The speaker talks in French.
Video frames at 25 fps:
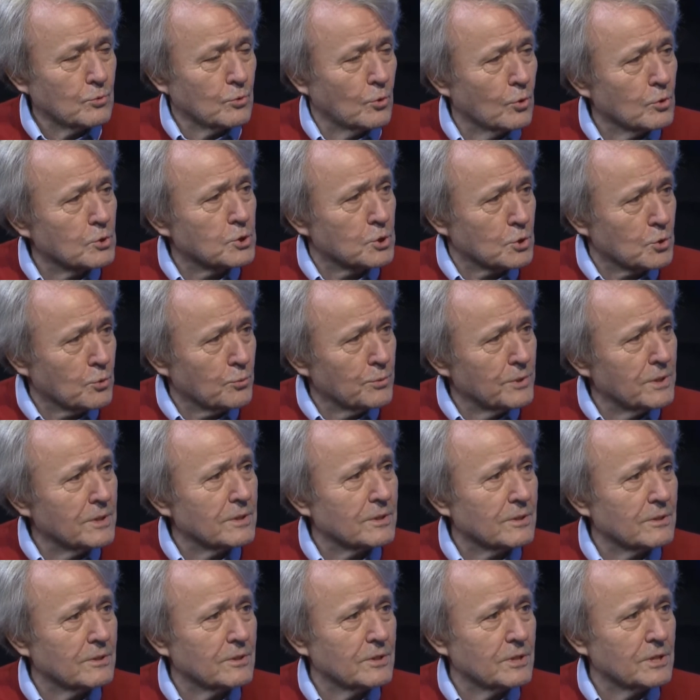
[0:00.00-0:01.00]

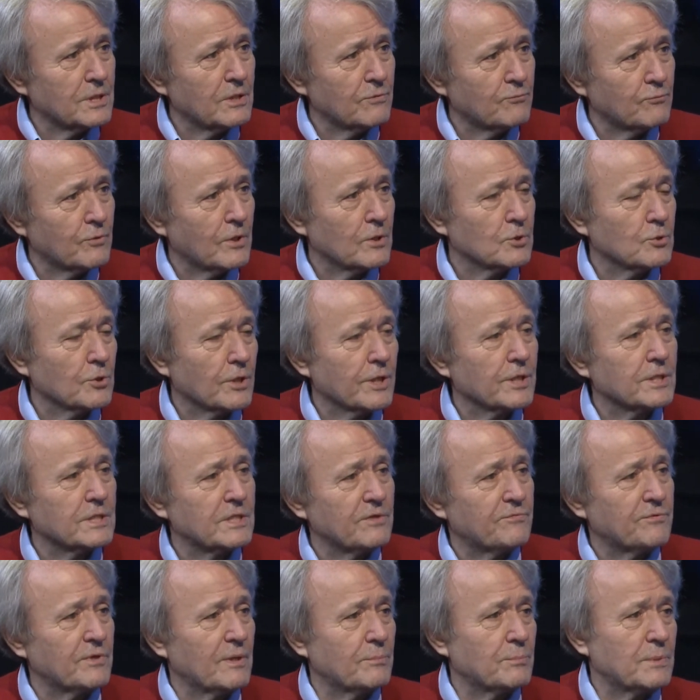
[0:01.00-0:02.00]
construire et des fois de
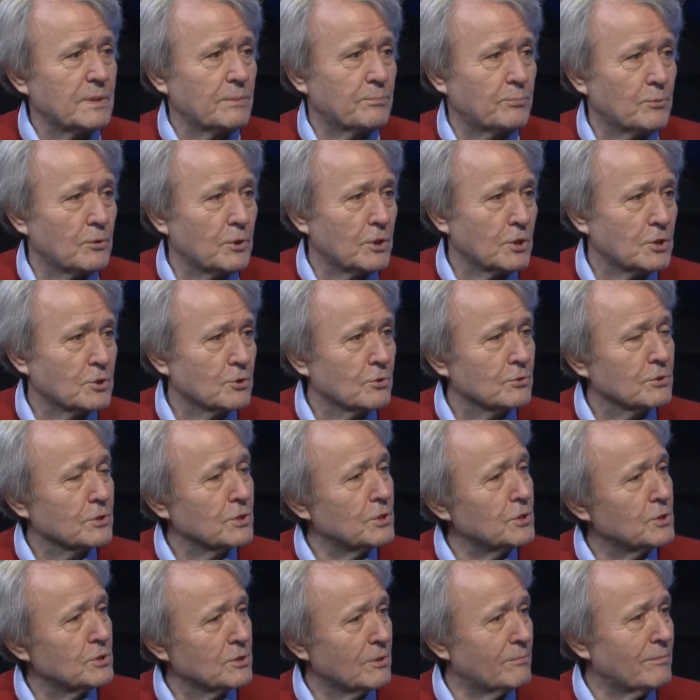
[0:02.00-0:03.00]
rectifier un petit peu les choses qui
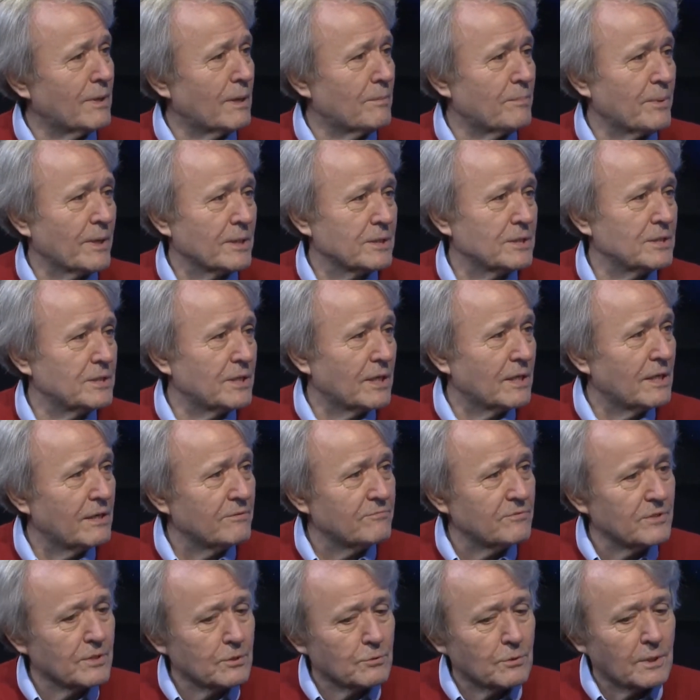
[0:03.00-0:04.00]
sont mal parties dans la
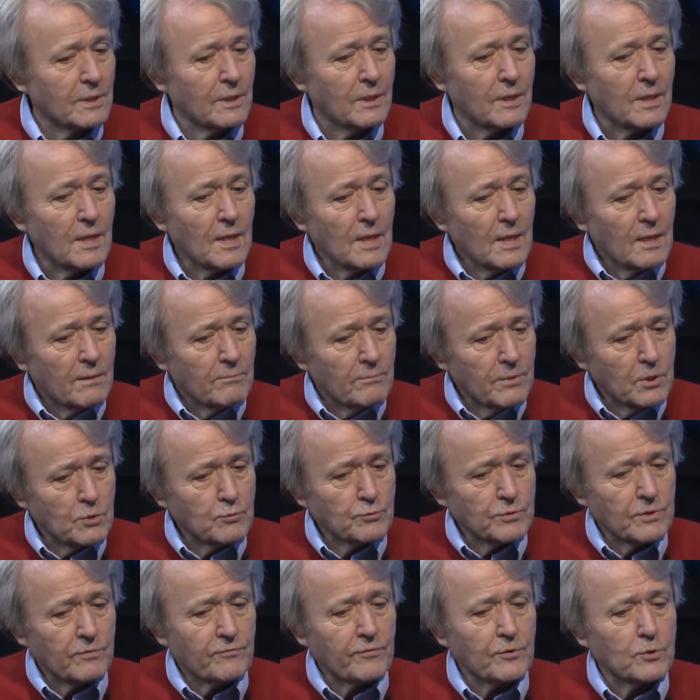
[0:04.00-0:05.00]
vie. Quoi. Mais je
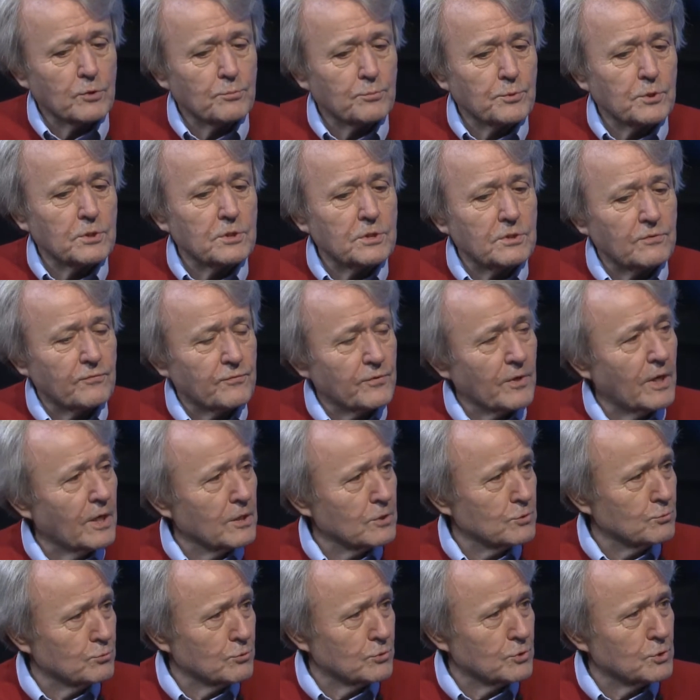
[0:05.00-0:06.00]
voudrais faire une petite différence
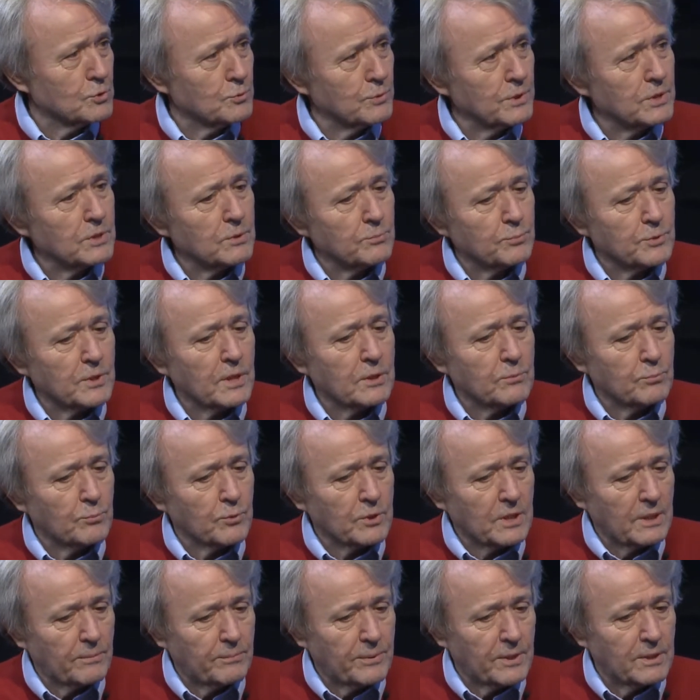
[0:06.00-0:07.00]
tout de suite, peut-être pour
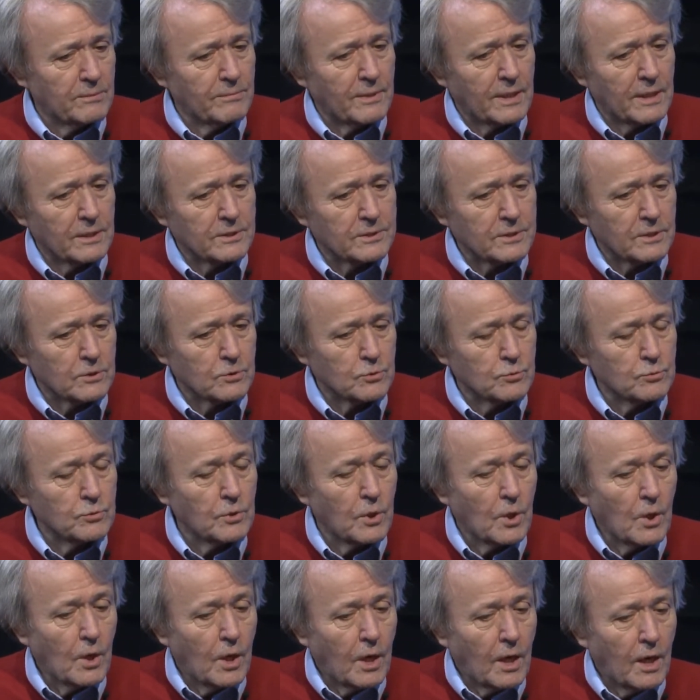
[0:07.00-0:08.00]
qu'il n'y ait pas de malentendu,
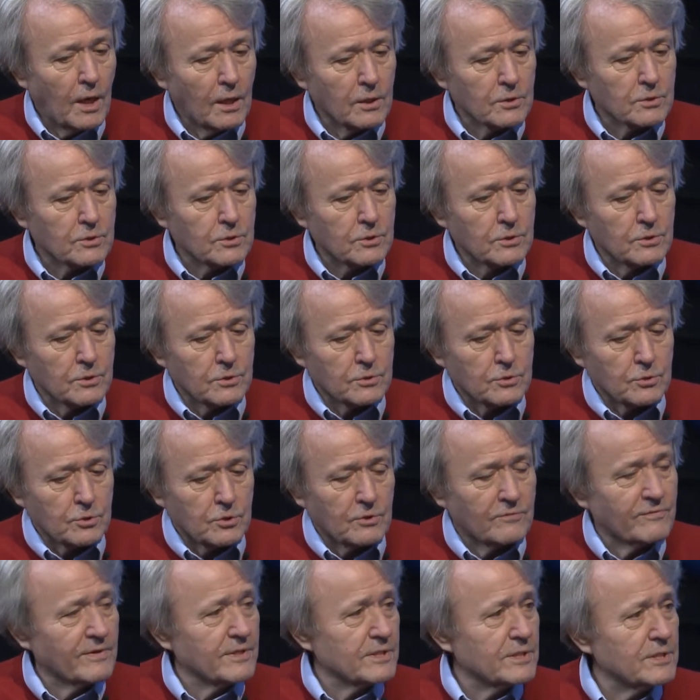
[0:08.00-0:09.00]
entre ce qu'on
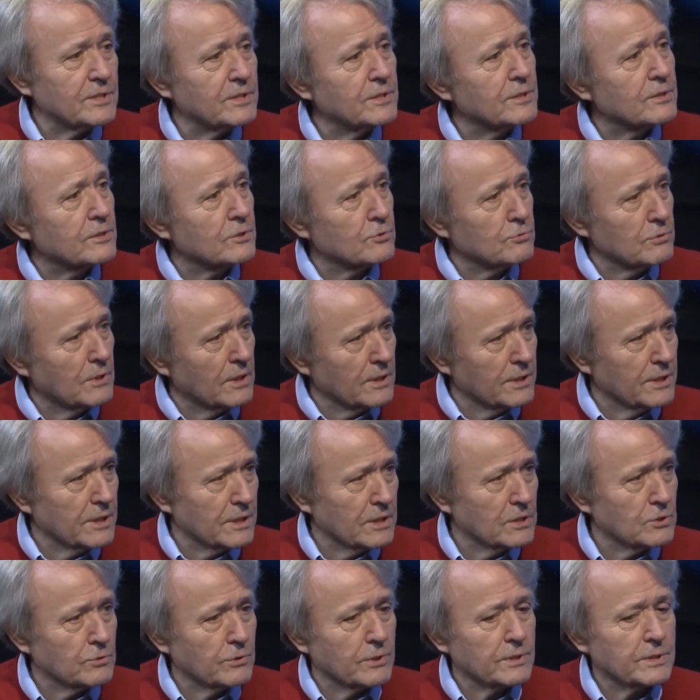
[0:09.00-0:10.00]
va dire sur la
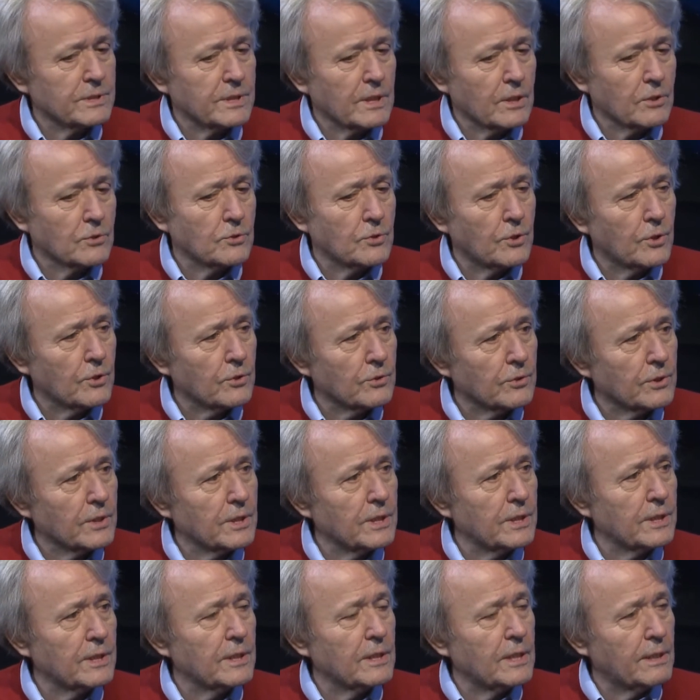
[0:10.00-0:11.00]
guérison intérieure
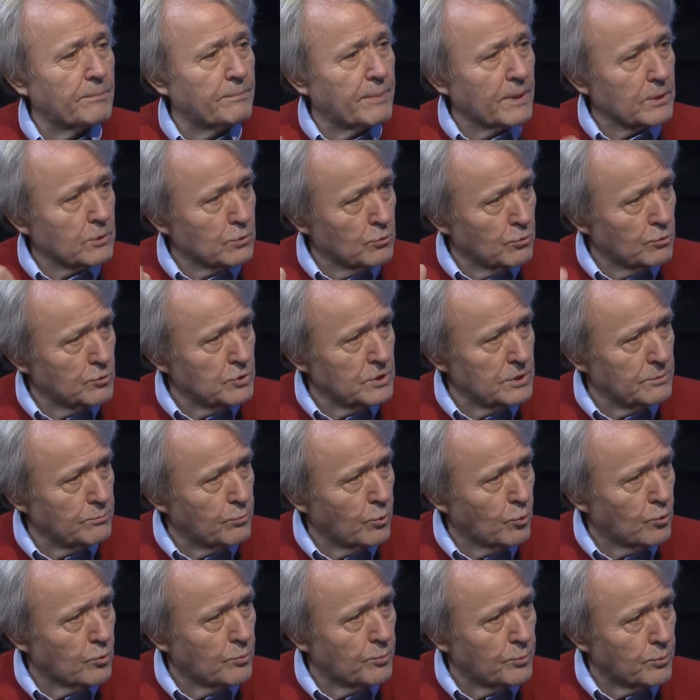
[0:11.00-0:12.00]
et les pathologies
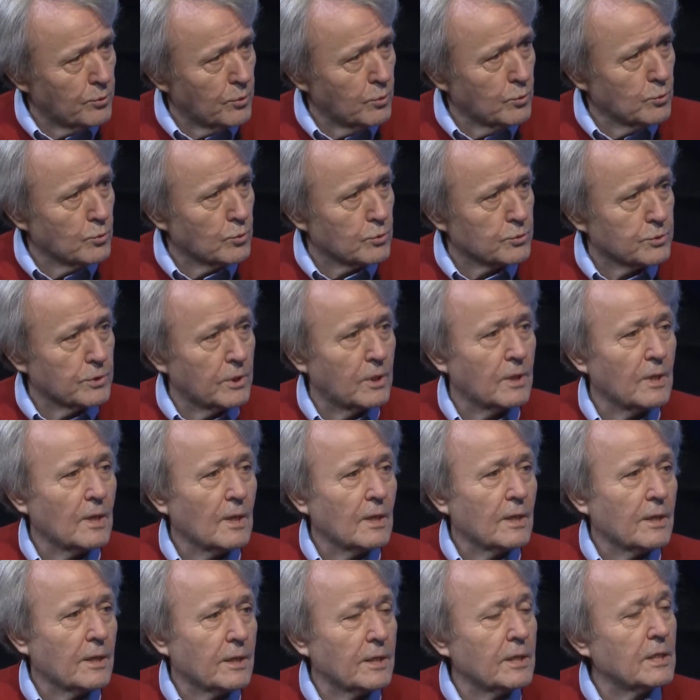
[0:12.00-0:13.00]
beaucoup plus lourdes,
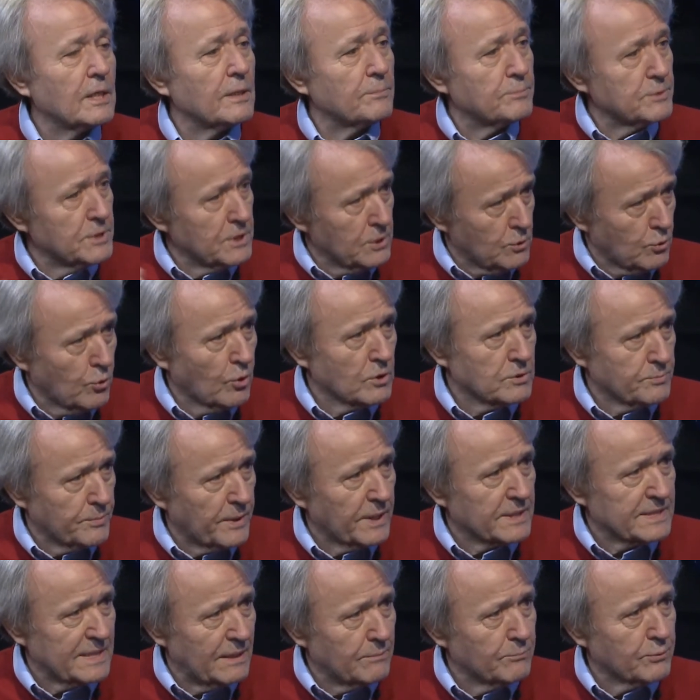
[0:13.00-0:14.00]
et les psychoses par
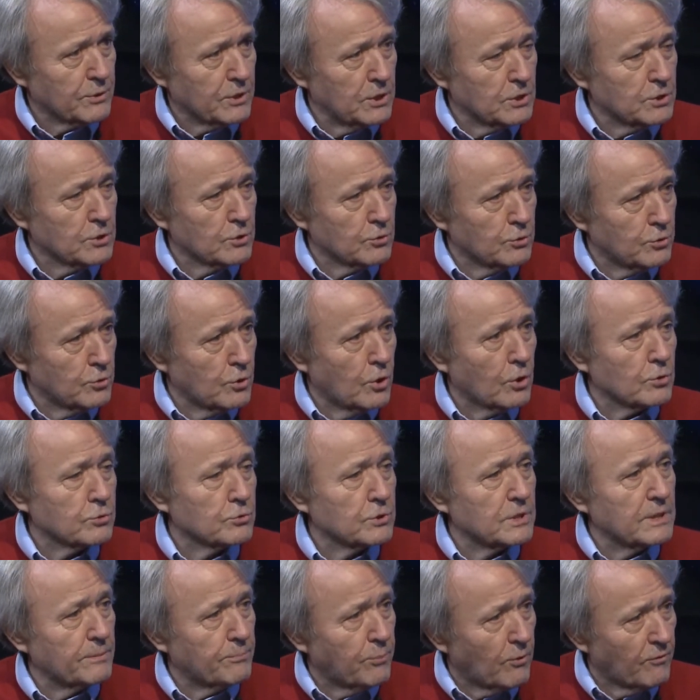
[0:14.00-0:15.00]
exemple, qui sont de l'ordre
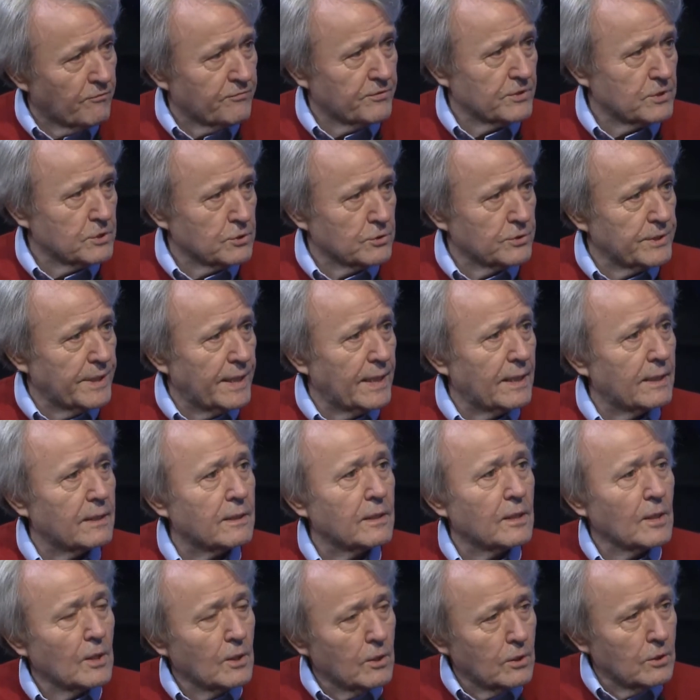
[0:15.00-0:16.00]
des professionnels
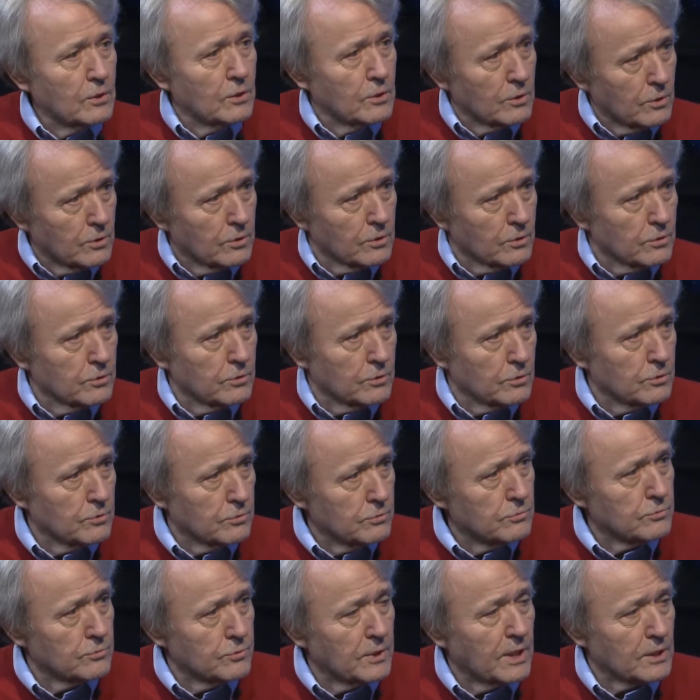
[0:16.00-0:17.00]
euh,
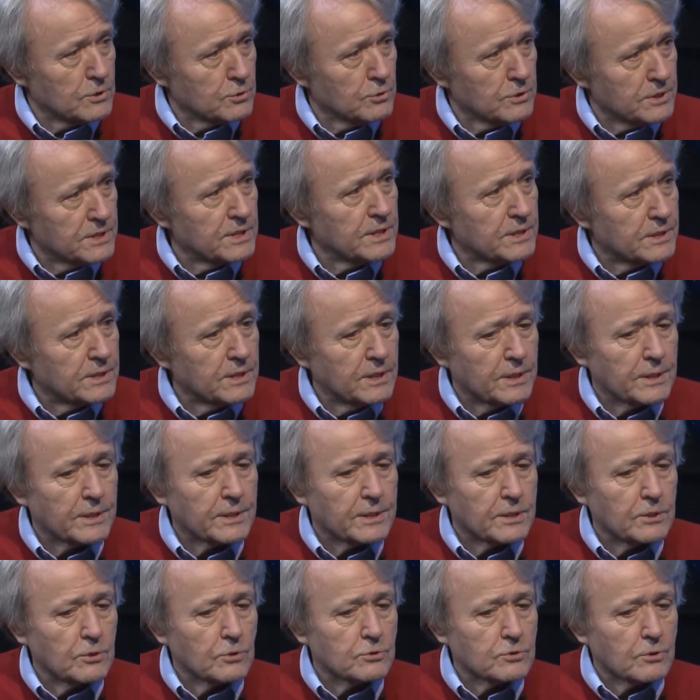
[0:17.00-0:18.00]
de la société et
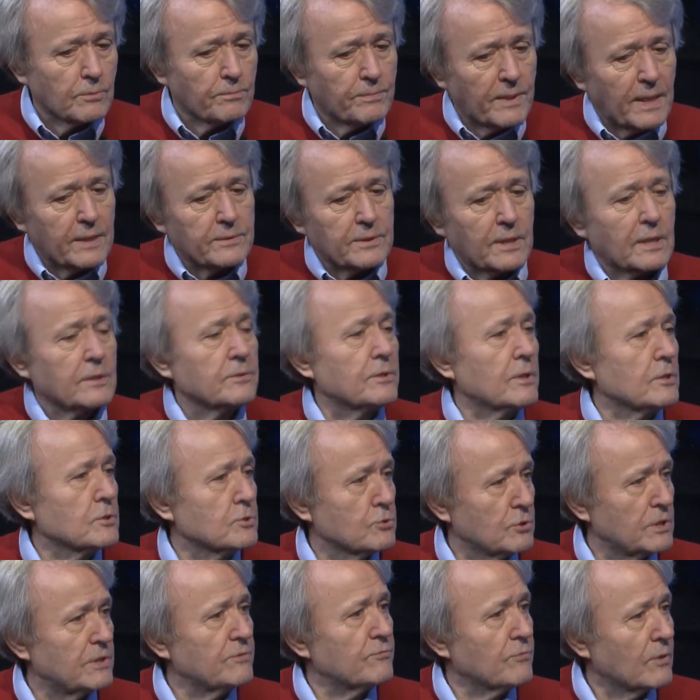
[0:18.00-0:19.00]
qui ne sont pas dans, ce
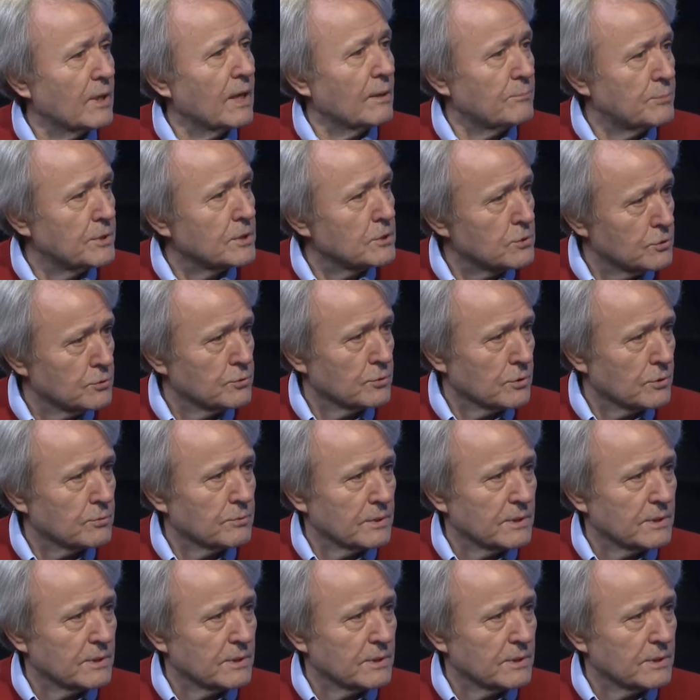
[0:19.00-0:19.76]
niveau-là, bien sûr. Quoi.